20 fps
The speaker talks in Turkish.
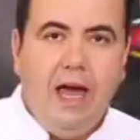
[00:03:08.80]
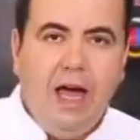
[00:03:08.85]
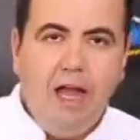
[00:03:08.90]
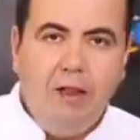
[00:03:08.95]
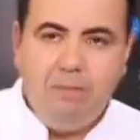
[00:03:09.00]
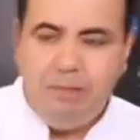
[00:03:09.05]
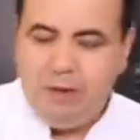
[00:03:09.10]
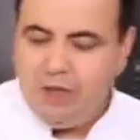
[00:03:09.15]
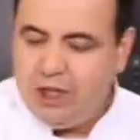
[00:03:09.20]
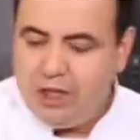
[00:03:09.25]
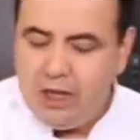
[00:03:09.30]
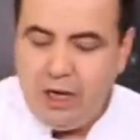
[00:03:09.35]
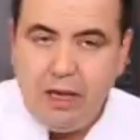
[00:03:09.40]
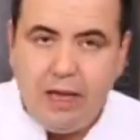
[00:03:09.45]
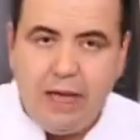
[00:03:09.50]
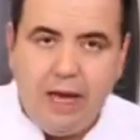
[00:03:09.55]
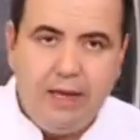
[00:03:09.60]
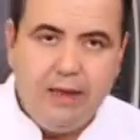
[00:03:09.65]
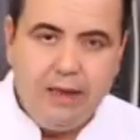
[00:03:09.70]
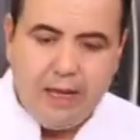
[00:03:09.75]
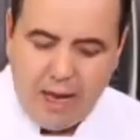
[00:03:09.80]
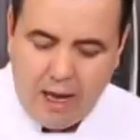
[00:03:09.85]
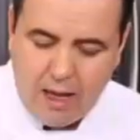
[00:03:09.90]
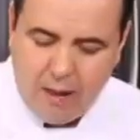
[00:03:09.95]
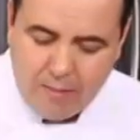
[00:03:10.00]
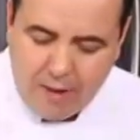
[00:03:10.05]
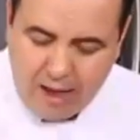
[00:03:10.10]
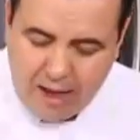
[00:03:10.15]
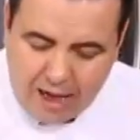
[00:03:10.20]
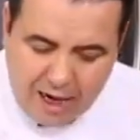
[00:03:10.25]
Et pişirirken
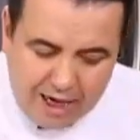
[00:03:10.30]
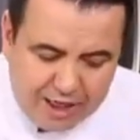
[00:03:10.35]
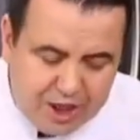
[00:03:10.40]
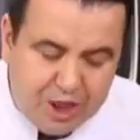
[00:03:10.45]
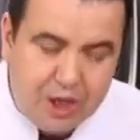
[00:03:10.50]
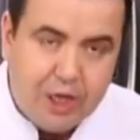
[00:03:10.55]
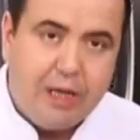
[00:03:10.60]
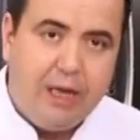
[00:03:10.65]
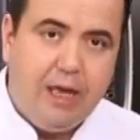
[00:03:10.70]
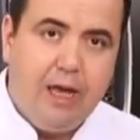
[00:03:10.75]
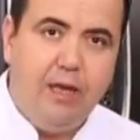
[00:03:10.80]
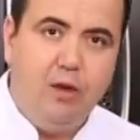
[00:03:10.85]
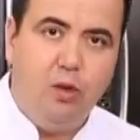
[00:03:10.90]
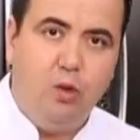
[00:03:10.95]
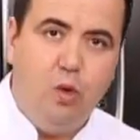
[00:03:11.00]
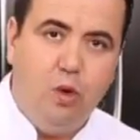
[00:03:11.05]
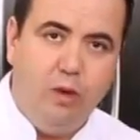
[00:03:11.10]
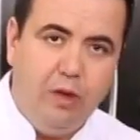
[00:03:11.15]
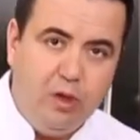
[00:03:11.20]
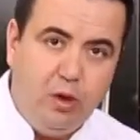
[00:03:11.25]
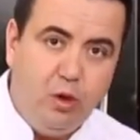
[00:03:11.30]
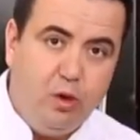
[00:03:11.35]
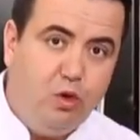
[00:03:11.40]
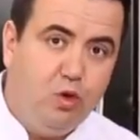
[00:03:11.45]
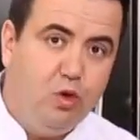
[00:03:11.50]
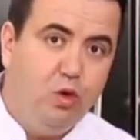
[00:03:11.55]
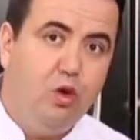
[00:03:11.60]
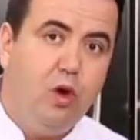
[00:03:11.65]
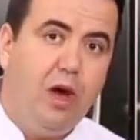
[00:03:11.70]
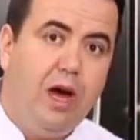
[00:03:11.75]
daima ayçiçek yağını kullanıyor.
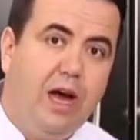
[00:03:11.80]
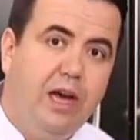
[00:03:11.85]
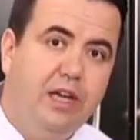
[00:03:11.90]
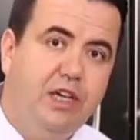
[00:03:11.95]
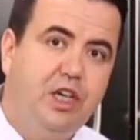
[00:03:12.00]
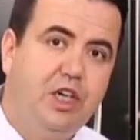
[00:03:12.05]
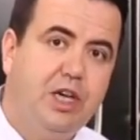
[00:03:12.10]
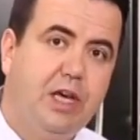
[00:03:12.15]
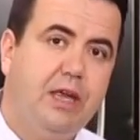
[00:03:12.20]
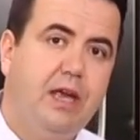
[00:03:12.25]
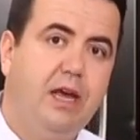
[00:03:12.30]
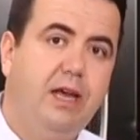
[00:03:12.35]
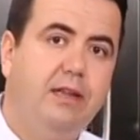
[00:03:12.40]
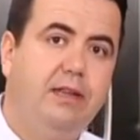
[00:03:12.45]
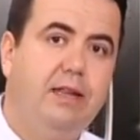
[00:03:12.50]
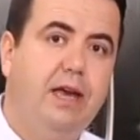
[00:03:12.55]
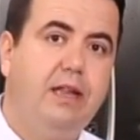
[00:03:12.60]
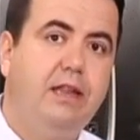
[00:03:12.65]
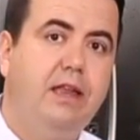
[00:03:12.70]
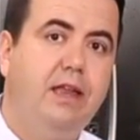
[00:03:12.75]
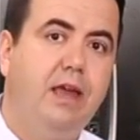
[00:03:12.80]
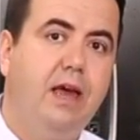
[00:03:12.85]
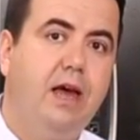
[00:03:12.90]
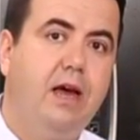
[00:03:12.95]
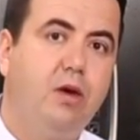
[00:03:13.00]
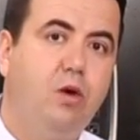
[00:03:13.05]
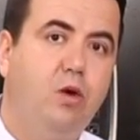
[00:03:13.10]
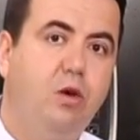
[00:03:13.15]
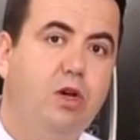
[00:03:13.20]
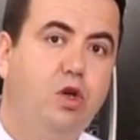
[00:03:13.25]
Çünkü ayçiçek yağı
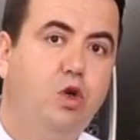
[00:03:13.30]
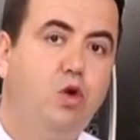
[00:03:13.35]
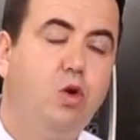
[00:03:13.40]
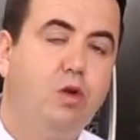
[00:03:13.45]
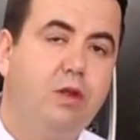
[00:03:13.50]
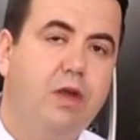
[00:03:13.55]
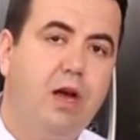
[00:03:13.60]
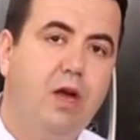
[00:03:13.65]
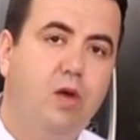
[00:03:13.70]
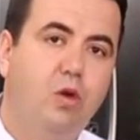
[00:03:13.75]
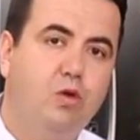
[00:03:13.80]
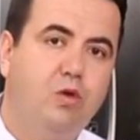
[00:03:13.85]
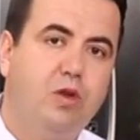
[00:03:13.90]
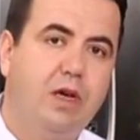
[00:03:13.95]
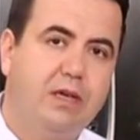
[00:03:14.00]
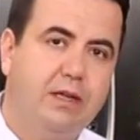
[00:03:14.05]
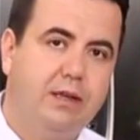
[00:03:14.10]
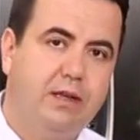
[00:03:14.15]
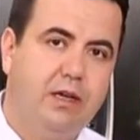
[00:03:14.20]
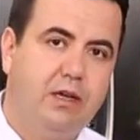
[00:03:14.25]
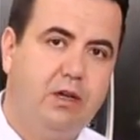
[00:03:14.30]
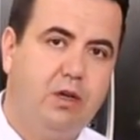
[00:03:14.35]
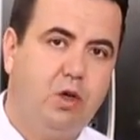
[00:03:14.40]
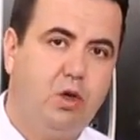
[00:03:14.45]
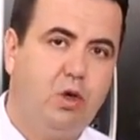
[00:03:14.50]
zeytinyağı göre çok daha yüksek ısıya